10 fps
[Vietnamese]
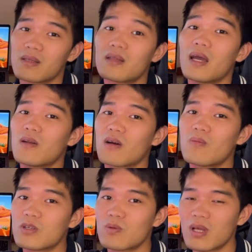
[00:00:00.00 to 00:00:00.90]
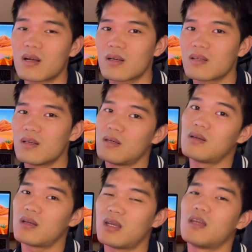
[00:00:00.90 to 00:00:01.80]
thấy nó không được trung thực như
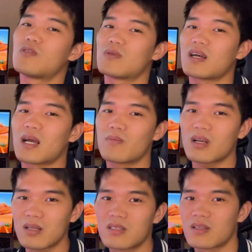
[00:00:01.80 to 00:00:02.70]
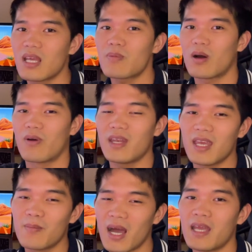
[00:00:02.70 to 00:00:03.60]
khi chúng ta cắm trực tiếp cổng
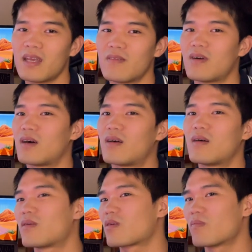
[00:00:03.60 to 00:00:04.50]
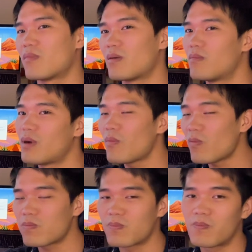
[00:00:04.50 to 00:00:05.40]
HDMI vào MacBook
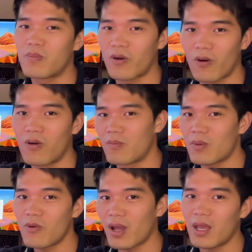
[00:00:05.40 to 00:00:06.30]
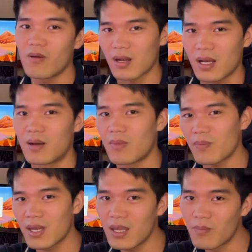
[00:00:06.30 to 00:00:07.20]
Pro, MacBook Air hoặc là Mac
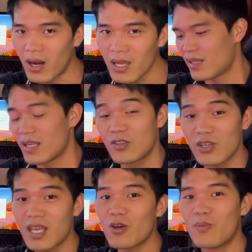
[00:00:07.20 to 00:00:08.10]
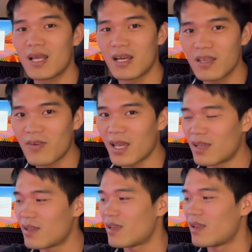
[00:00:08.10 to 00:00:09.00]
Mini mới thì suy nghĩ của mình là như vậy
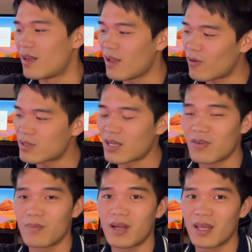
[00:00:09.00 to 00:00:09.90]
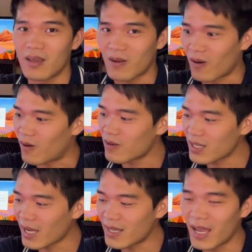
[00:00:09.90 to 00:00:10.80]
thì liệu sản phẩm này có
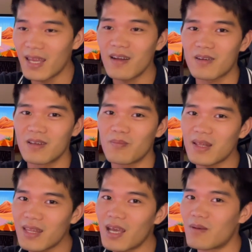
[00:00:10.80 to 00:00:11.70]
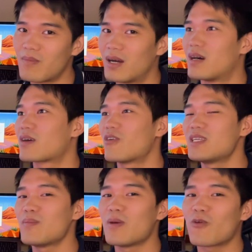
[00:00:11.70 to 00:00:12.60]
thay thế được những bất tiện mà con
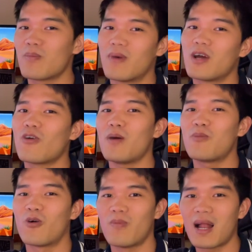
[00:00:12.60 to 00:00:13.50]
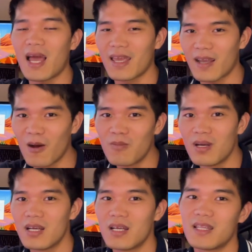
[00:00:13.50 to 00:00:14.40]
chip M1 mới của Apple mang lại hay không
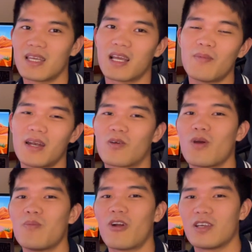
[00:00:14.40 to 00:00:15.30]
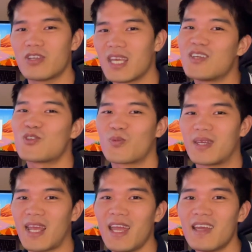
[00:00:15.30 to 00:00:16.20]
thì các bạn đừng quên bỏ lại suy nghĩ cho tụi mình
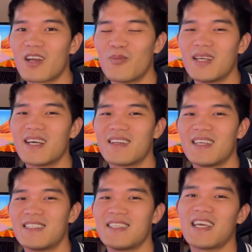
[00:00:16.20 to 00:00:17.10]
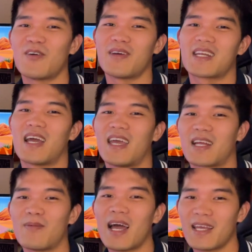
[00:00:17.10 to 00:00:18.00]
nhé còn bây giờ thì xin chào và hẹn gặp
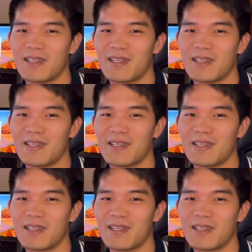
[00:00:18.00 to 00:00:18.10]
lại